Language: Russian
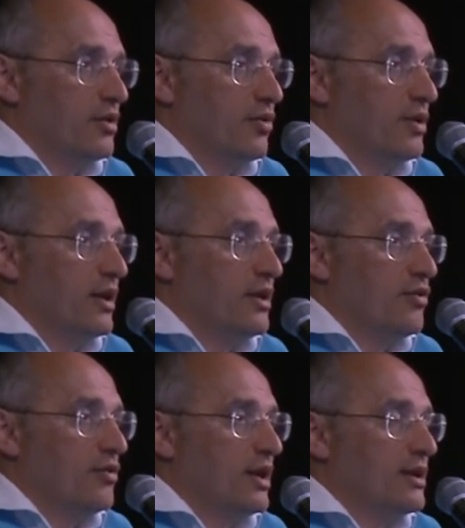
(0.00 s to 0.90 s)
Но для
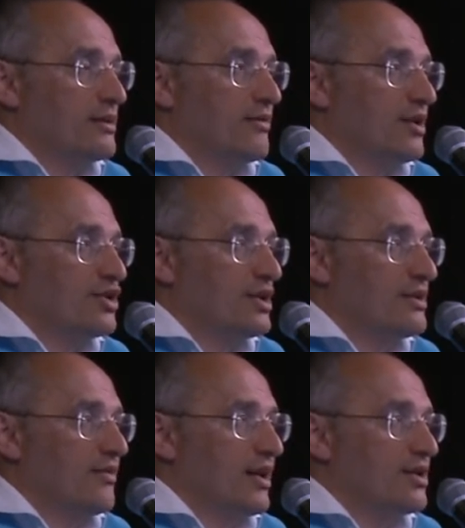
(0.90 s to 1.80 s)
нее надо
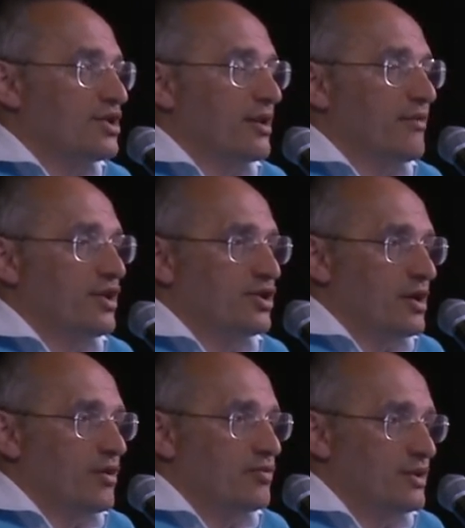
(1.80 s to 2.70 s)
совершить
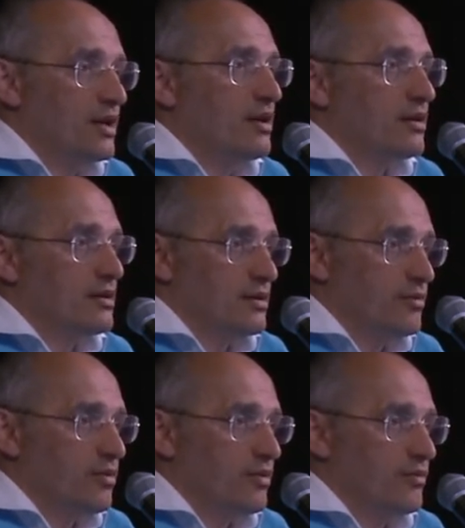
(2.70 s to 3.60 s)
сверхчеловеческое усилие над
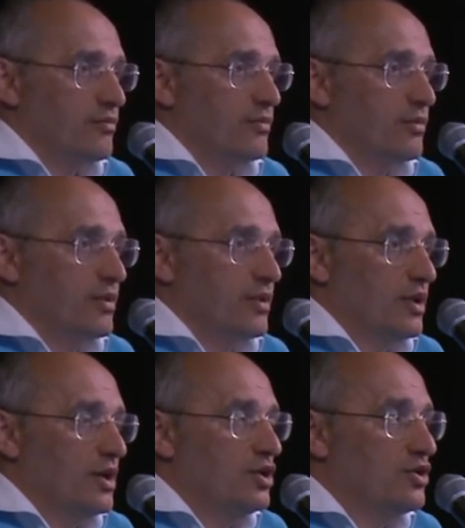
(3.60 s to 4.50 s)
собой.
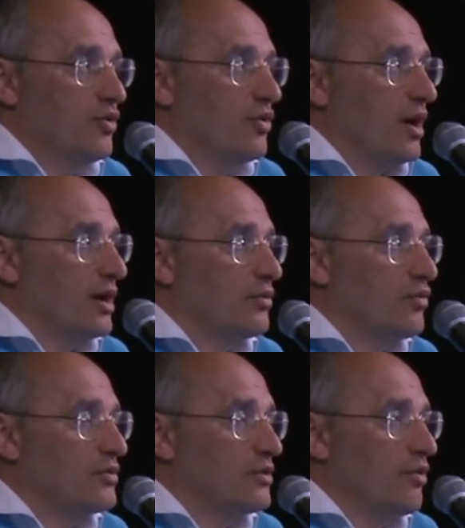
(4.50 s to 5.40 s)
И еще
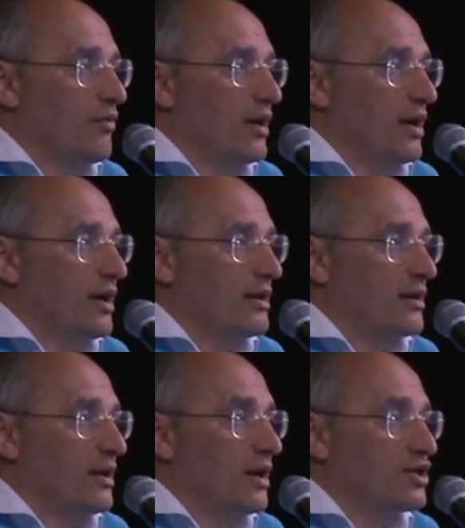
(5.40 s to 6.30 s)
одно условие –
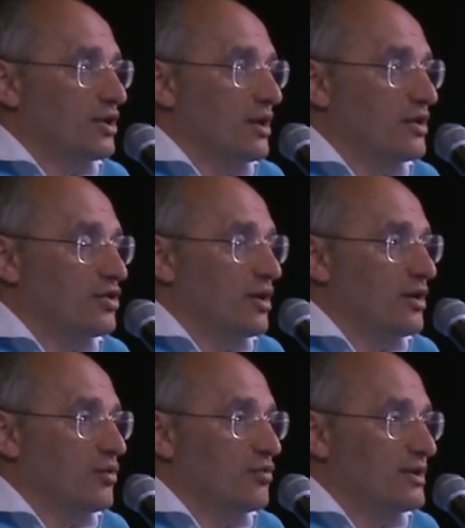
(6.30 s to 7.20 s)
это также
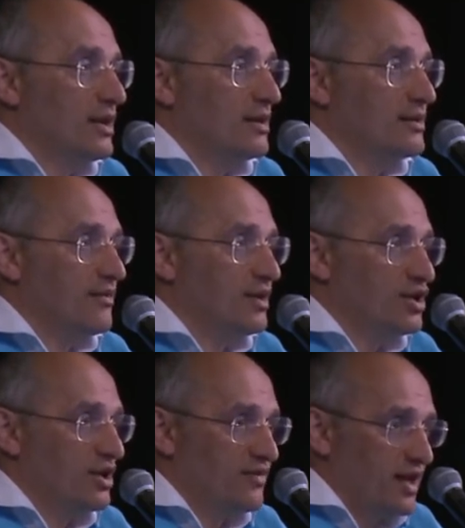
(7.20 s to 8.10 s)
должна это усилие
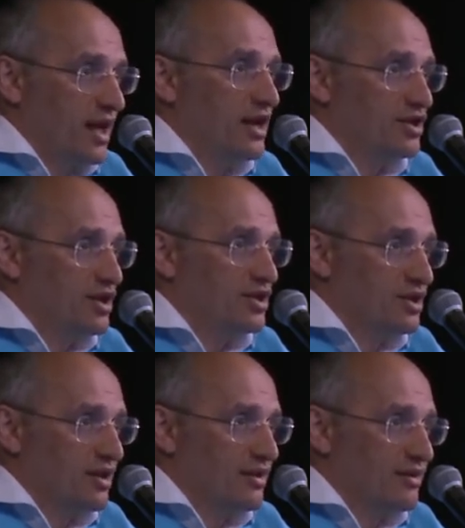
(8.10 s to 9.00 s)
совершить и вторая
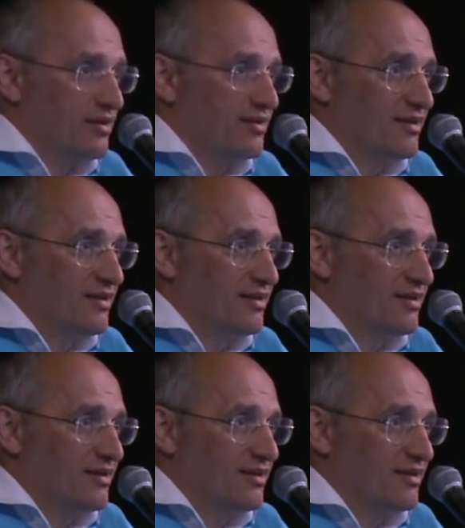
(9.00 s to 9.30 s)
женщина –